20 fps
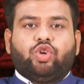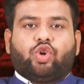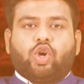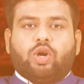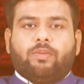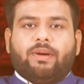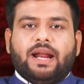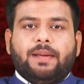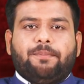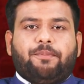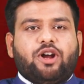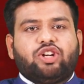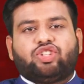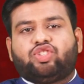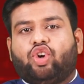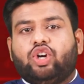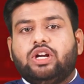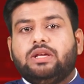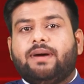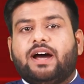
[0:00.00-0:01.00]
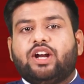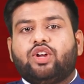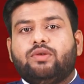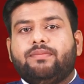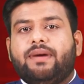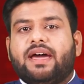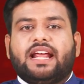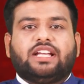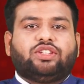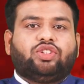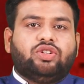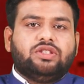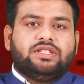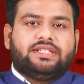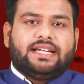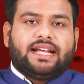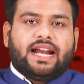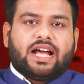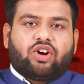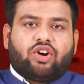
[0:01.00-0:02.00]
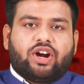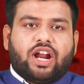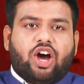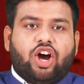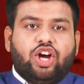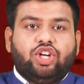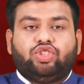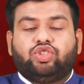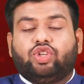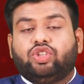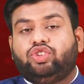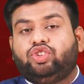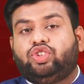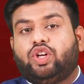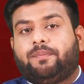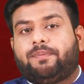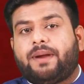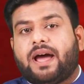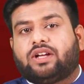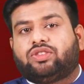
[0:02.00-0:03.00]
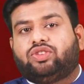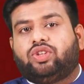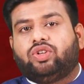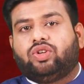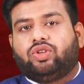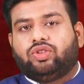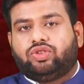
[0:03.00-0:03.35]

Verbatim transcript: শুক্রবারের পর শনিবারও ম্যারাথন জেরা করা হয় সদ্য প্রাক্তন